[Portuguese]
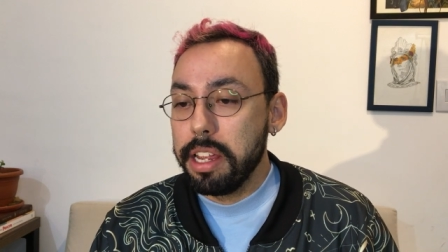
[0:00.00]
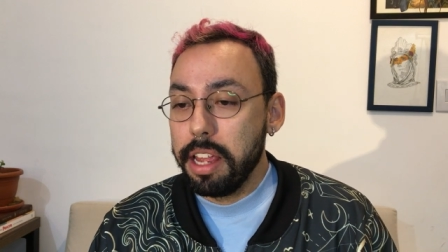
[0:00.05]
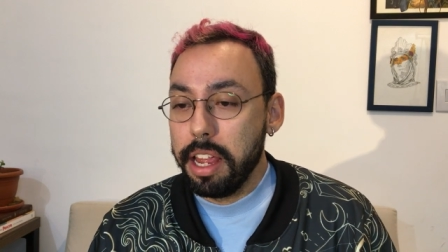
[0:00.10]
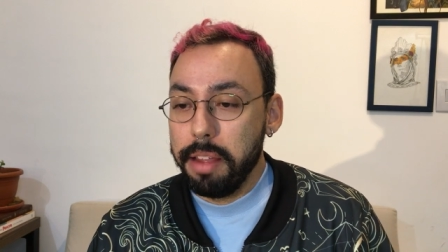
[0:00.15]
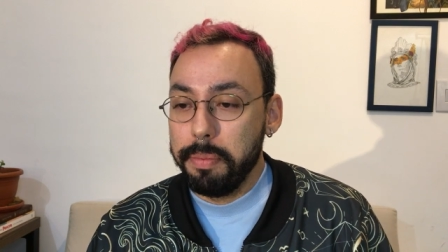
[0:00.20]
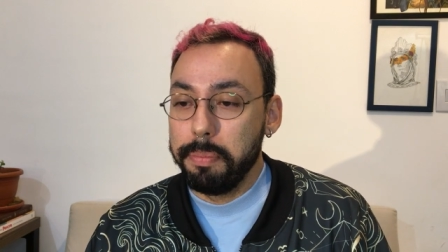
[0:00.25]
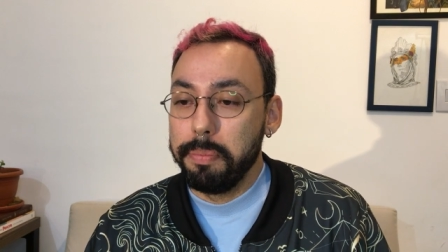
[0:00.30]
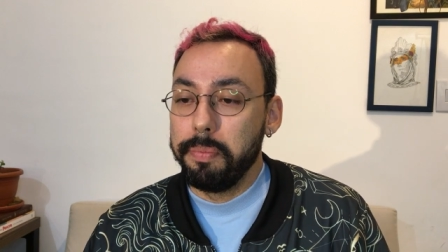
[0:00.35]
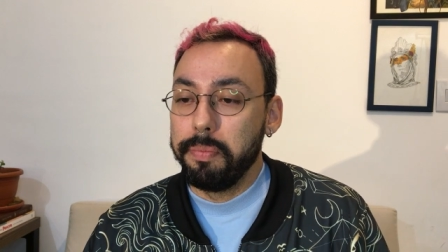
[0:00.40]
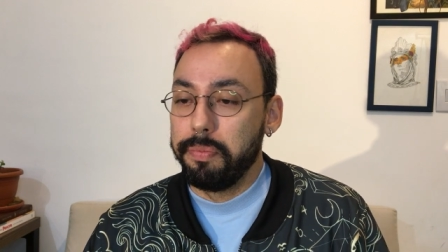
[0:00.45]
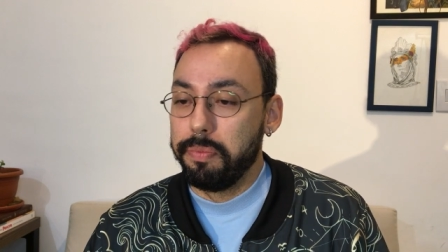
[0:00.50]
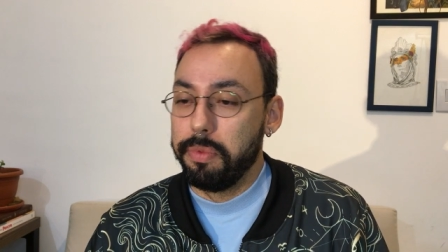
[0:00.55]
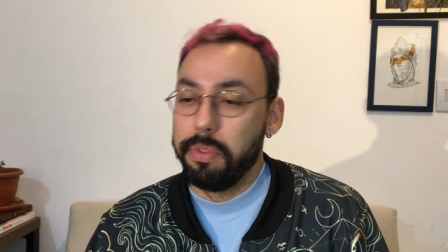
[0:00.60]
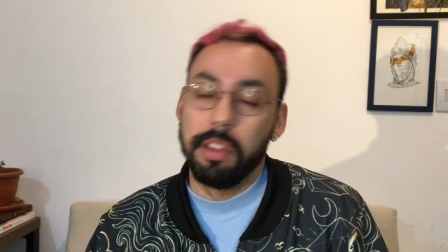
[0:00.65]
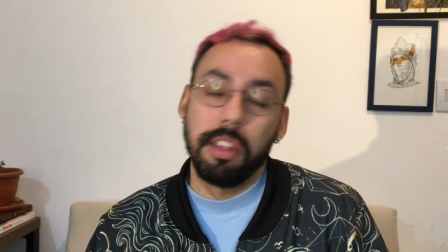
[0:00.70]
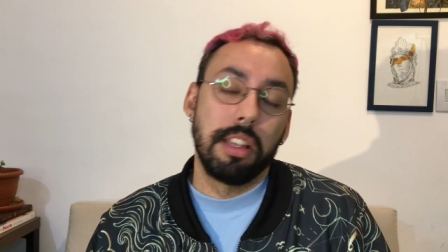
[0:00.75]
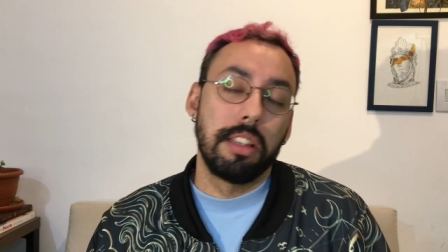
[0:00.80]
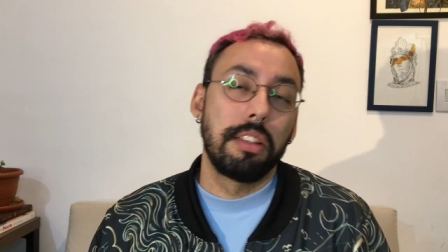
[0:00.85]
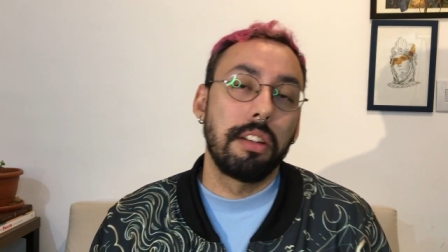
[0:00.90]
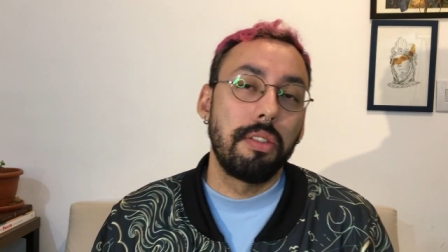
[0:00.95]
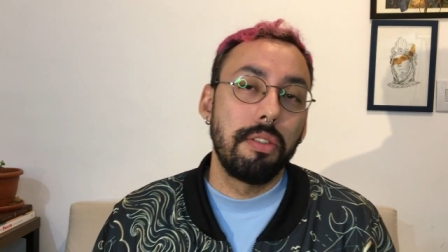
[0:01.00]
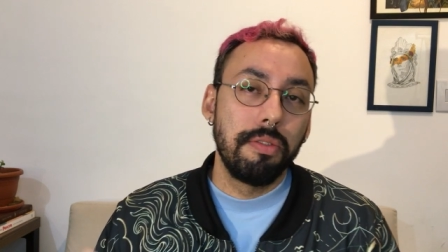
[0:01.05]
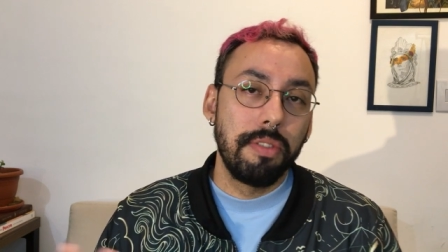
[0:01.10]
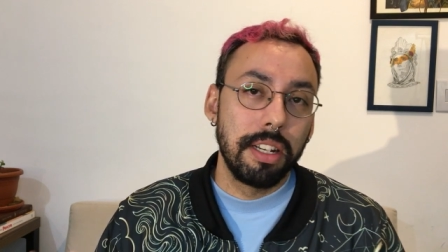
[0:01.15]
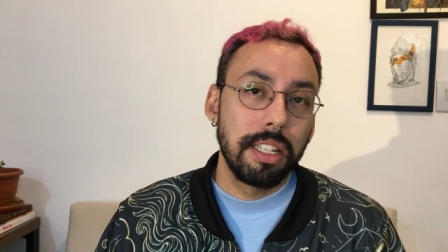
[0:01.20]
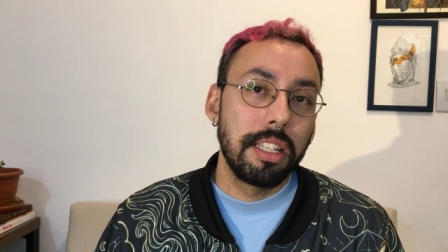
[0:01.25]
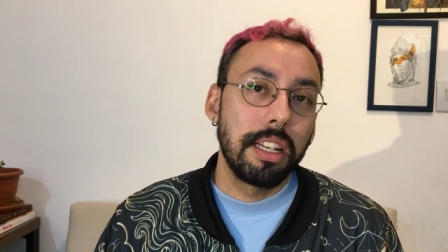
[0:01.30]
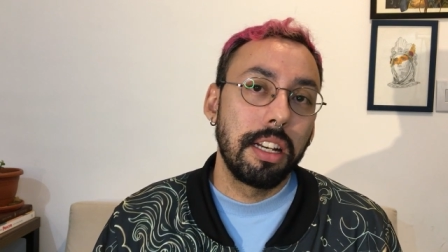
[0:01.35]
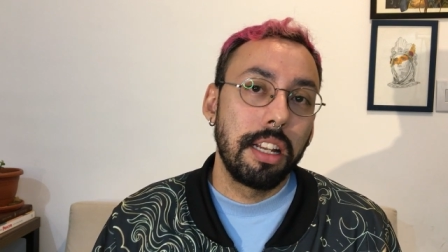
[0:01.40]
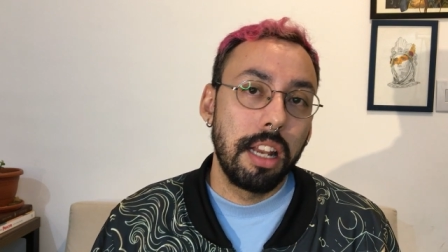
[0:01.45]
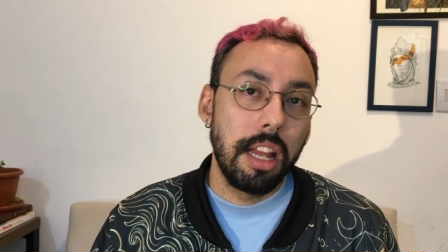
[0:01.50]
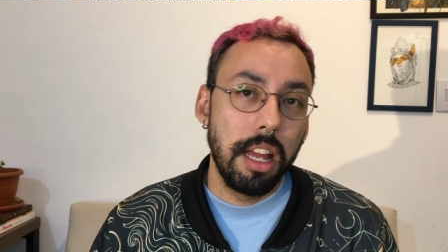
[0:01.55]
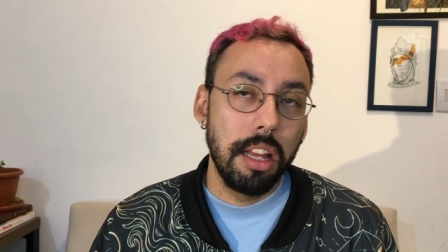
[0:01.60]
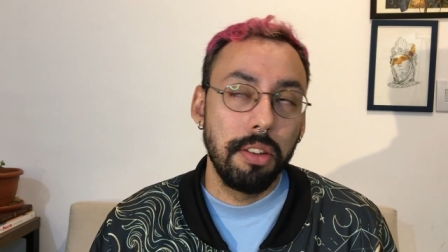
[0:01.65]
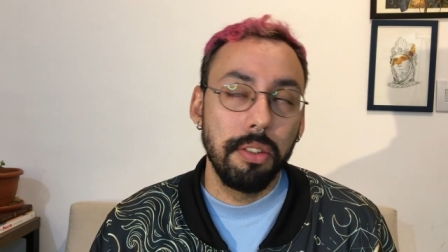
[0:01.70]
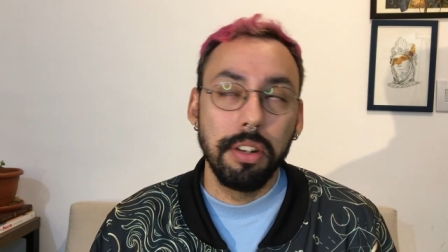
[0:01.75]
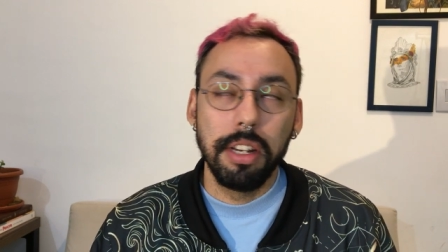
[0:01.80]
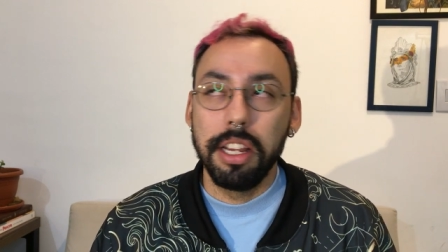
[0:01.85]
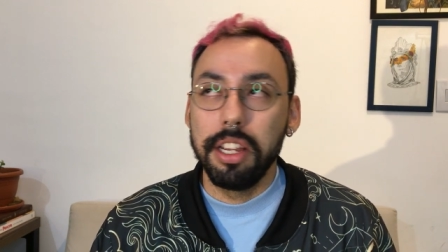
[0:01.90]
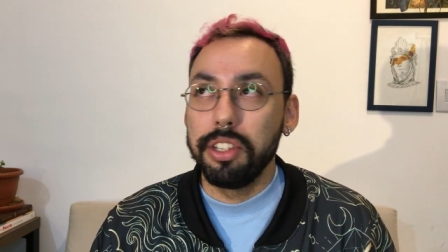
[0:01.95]
é essa conversa,
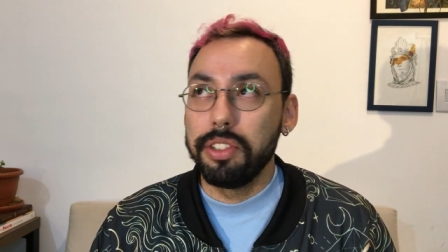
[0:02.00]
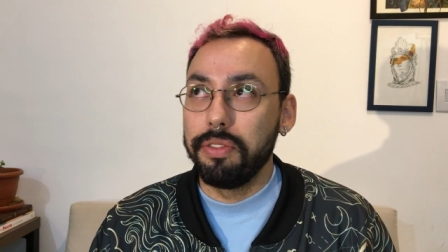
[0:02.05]
claro, né?